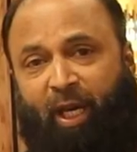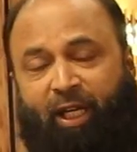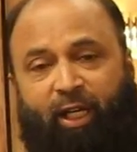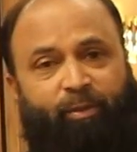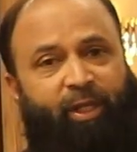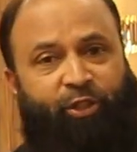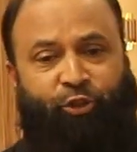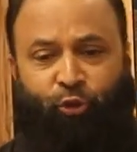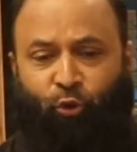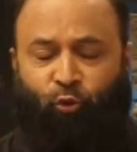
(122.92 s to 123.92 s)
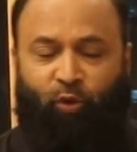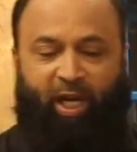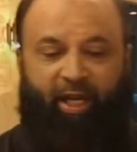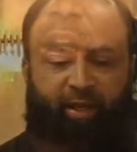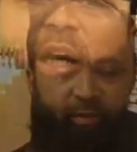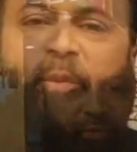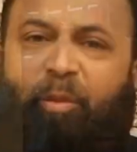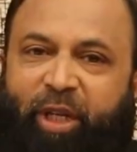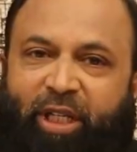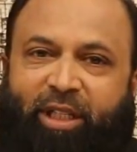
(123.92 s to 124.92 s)
मार्केट में शुरू हुआ है अभी
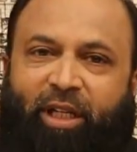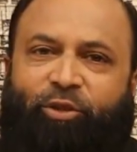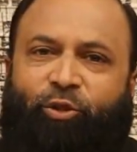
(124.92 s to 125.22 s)
मेरे साथ